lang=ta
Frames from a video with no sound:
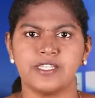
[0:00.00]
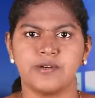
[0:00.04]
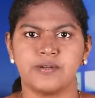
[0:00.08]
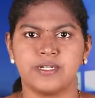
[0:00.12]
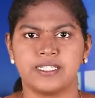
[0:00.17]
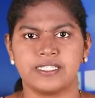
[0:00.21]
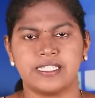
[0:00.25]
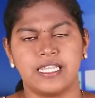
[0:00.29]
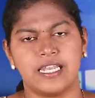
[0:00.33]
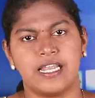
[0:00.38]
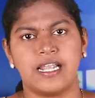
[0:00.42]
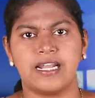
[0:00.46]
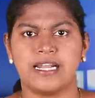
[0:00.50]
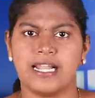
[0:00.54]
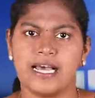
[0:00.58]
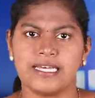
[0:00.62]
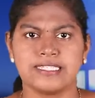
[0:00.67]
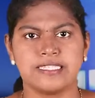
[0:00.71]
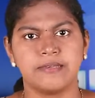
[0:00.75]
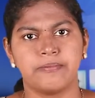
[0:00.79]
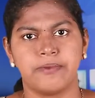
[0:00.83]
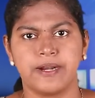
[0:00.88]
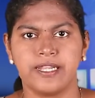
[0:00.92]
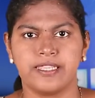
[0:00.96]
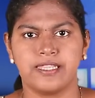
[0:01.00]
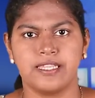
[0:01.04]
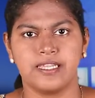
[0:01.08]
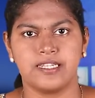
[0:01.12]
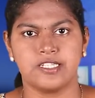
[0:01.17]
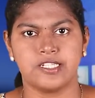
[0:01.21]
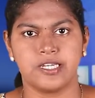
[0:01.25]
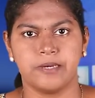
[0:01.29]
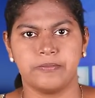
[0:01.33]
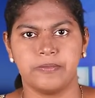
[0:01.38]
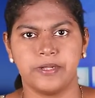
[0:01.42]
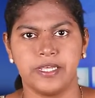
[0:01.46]
தோட்டத்தெல்லாம்
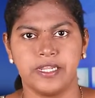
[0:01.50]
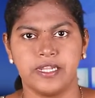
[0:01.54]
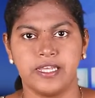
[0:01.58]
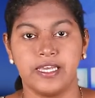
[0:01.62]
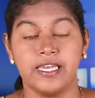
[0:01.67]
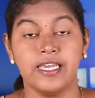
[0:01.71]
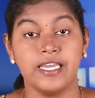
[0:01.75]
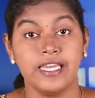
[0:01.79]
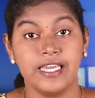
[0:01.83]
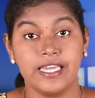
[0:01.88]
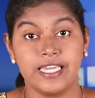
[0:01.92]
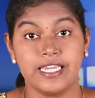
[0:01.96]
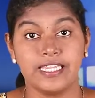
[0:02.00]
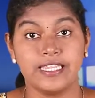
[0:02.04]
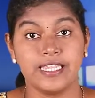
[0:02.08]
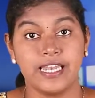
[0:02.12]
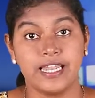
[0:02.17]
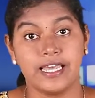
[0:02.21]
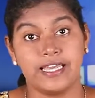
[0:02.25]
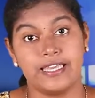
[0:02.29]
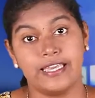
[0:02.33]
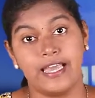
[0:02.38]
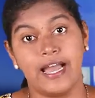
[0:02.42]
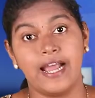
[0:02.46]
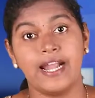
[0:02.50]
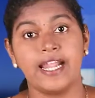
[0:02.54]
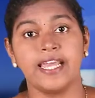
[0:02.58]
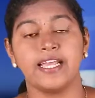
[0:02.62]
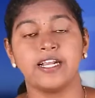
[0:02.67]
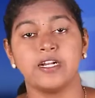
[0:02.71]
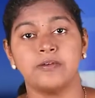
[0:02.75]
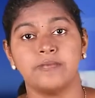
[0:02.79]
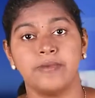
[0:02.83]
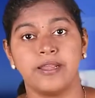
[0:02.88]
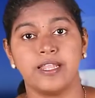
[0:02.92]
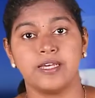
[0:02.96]
நாசப்படுத்திருச்சு அப்படின்னு இதில்
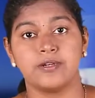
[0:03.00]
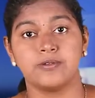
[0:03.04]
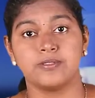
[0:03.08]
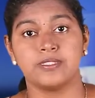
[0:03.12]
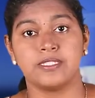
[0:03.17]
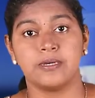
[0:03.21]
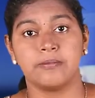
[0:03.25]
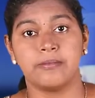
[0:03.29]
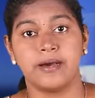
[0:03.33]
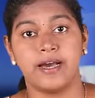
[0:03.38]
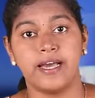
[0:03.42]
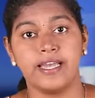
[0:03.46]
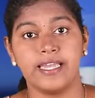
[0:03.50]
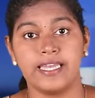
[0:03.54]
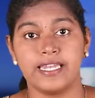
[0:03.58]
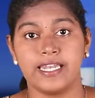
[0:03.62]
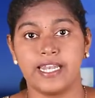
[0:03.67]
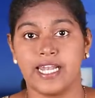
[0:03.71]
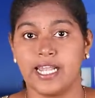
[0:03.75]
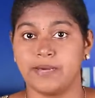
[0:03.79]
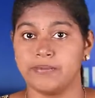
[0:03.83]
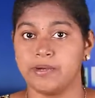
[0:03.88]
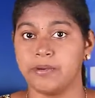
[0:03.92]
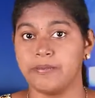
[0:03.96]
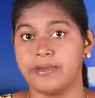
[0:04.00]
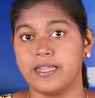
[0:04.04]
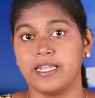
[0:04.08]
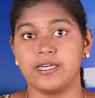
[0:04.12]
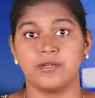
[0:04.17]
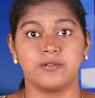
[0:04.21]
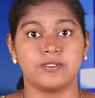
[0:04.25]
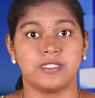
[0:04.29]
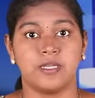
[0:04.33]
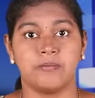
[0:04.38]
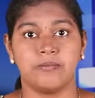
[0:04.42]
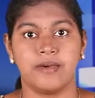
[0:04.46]
யானைகள் மேலே குத்தமா இல்லை நம்ம
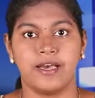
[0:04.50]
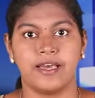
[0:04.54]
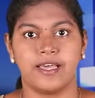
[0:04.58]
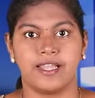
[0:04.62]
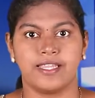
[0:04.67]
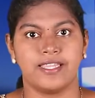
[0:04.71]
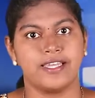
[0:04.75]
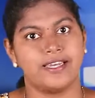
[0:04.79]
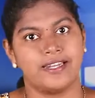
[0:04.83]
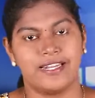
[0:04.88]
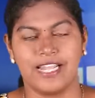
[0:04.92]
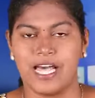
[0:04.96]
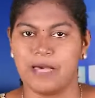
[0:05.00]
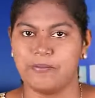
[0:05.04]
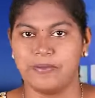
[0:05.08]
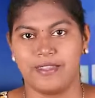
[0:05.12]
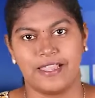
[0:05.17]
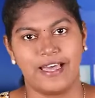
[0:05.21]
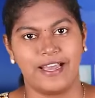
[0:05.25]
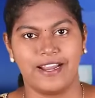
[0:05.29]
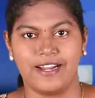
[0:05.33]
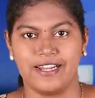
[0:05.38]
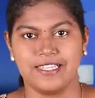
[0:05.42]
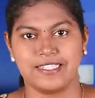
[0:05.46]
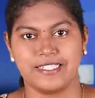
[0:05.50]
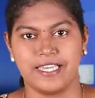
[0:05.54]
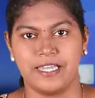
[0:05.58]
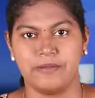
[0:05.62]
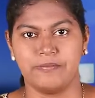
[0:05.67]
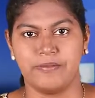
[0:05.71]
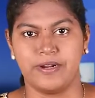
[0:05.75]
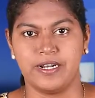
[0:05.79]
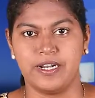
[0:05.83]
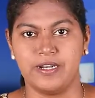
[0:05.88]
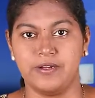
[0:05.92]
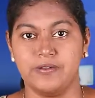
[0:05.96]
மேலே குத்தமாங்கிறத நாம தாங்க
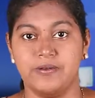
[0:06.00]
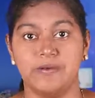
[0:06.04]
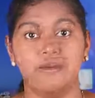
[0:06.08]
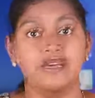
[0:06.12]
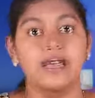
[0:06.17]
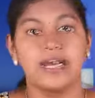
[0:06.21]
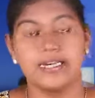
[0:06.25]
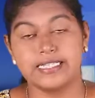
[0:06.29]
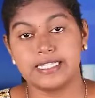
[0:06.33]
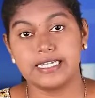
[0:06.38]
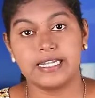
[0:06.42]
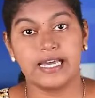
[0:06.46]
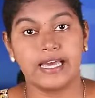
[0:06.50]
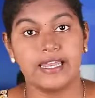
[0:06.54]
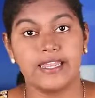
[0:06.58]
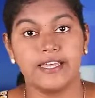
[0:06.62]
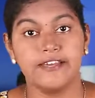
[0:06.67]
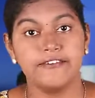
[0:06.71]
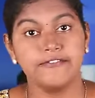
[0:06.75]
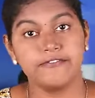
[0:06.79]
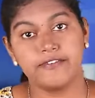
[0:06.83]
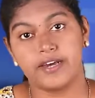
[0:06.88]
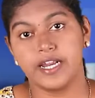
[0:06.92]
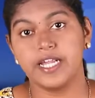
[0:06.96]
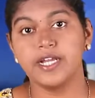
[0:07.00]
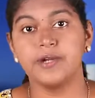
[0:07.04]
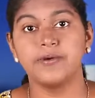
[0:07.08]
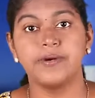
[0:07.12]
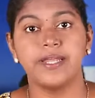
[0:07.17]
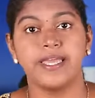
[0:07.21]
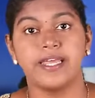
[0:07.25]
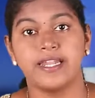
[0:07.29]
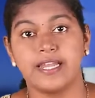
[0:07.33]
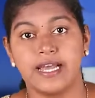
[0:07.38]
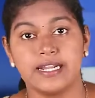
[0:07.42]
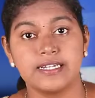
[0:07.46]
டிசைட் பண்ணணும் அதனால்
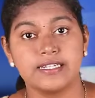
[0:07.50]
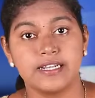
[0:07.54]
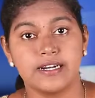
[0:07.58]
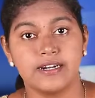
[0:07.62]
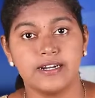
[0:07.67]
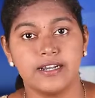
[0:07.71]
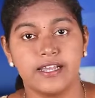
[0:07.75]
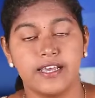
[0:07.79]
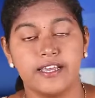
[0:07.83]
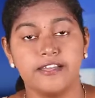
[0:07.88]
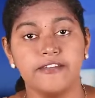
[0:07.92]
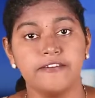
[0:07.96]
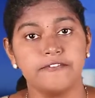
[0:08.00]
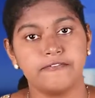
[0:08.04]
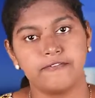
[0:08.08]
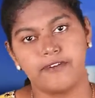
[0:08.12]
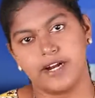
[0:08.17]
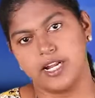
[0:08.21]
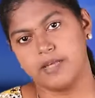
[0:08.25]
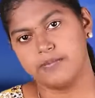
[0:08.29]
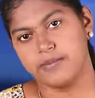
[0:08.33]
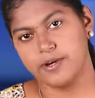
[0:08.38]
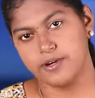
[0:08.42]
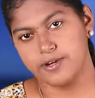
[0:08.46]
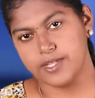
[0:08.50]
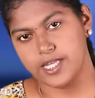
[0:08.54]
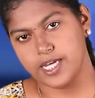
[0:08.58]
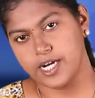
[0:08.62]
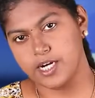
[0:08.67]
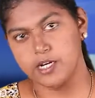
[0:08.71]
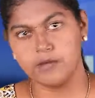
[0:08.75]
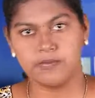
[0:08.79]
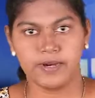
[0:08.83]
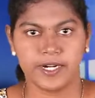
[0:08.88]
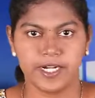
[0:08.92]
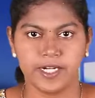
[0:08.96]
வரக்கூடிய நாட்களில்
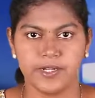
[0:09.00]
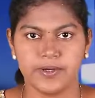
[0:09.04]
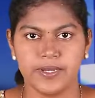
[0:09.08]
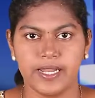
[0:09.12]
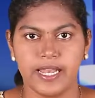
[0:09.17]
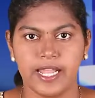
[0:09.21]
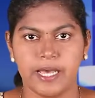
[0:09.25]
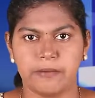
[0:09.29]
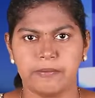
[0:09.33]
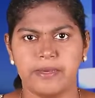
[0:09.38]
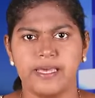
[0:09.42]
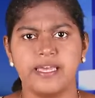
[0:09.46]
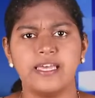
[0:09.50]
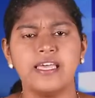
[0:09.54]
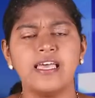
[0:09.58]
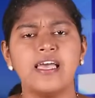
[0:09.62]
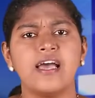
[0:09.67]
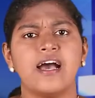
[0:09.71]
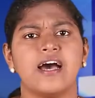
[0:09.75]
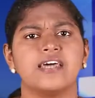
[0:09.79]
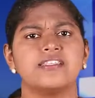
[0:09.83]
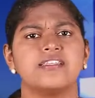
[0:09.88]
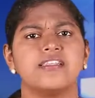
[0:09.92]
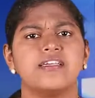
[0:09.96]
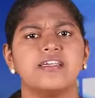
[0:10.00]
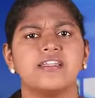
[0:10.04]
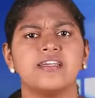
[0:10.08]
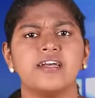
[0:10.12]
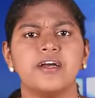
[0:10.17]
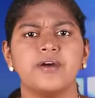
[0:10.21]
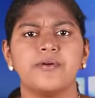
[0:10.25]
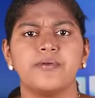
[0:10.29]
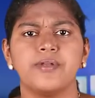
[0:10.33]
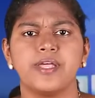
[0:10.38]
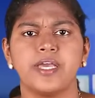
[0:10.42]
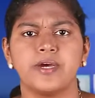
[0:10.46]
வனப்பகுதிகள் மட்டும் இல்லாமல் அதில்
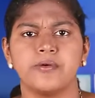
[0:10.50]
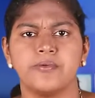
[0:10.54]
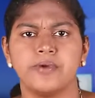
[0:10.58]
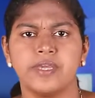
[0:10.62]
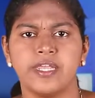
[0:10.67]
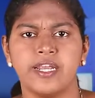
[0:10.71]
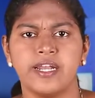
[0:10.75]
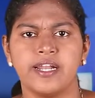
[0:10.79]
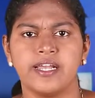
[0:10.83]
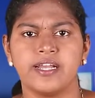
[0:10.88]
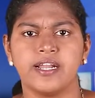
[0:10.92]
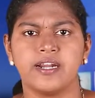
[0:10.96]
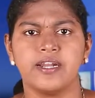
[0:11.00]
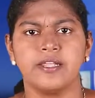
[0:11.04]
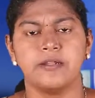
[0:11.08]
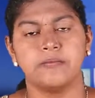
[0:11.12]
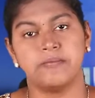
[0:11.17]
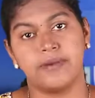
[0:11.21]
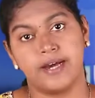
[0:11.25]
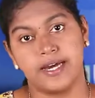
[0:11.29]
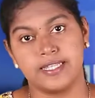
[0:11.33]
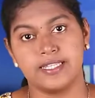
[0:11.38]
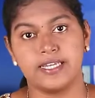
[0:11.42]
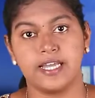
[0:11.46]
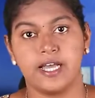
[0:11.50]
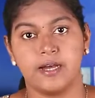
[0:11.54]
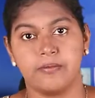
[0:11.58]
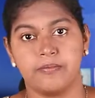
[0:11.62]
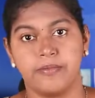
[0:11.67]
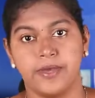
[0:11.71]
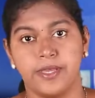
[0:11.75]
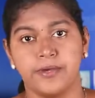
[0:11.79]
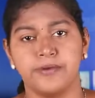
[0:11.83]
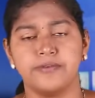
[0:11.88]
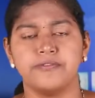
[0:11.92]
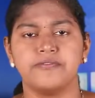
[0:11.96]
இருக்கக்கூடிய உயிரினங்களின்
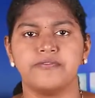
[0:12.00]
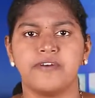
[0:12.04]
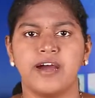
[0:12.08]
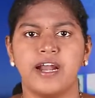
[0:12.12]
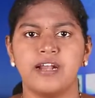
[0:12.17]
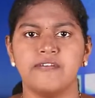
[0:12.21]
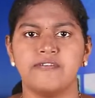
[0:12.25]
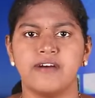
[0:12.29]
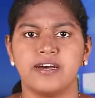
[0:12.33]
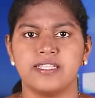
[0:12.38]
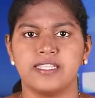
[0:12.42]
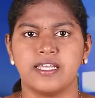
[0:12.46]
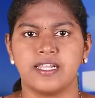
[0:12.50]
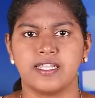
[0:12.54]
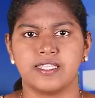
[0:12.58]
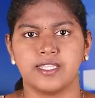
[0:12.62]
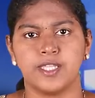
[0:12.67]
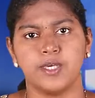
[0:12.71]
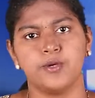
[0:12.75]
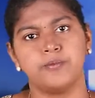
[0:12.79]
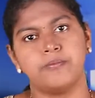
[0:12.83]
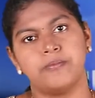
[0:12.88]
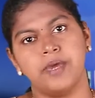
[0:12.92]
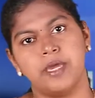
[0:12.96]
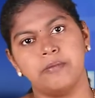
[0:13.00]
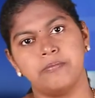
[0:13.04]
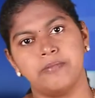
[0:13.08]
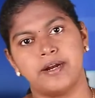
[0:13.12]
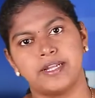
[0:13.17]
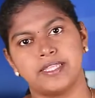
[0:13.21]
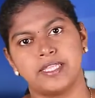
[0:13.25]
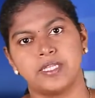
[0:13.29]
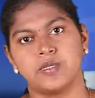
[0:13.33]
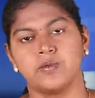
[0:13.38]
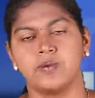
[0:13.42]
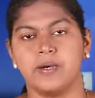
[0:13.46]
பாதுகாப்பையும் வாழ்வாதாரத்தையும்
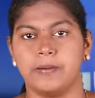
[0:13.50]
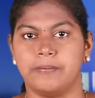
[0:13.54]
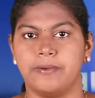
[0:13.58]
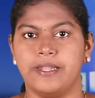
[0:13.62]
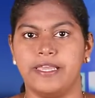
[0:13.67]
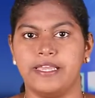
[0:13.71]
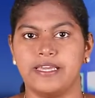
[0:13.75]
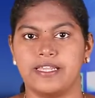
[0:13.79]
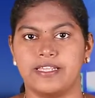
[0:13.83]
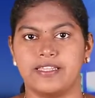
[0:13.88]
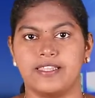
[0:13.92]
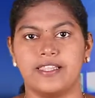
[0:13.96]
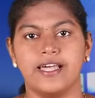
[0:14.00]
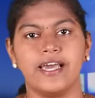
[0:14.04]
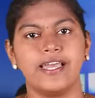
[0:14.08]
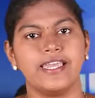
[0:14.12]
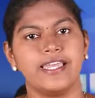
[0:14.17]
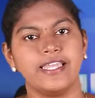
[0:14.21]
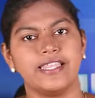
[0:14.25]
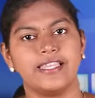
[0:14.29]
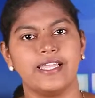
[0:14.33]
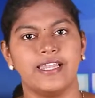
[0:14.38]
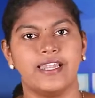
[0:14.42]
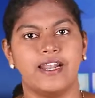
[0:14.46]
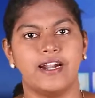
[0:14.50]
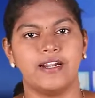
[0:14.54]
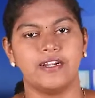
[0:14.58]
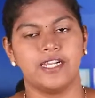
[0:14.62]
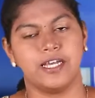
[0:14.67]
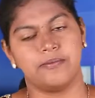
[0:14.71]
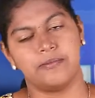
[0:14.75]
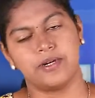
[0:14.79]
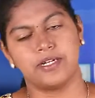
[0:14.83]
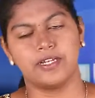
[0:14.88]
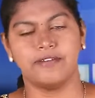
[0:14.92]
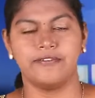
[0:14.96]
மேம்படுத்தணும் அப்படிங்கிறது தான் இந்த
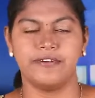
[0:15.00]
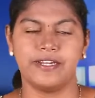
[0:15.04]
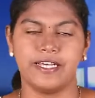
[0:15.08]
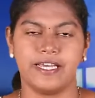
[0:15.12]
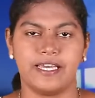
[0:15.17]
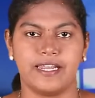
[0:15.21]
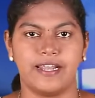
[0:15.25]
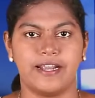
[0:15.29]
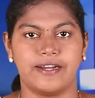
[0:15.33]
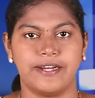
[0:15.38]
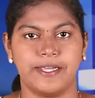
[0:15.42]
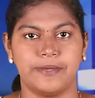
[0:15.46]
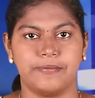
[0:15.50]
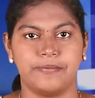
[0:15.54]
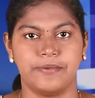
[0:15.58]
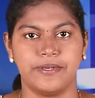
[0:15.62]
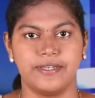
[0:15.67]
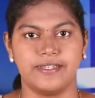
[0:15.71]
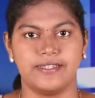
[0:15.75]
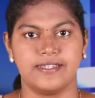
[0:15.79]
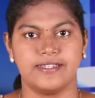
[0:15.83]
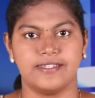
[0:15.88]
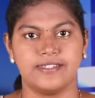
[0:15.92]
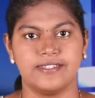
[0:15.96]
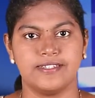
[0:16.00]
நாள் நமக்கு விடுக்கிற அழைப்பு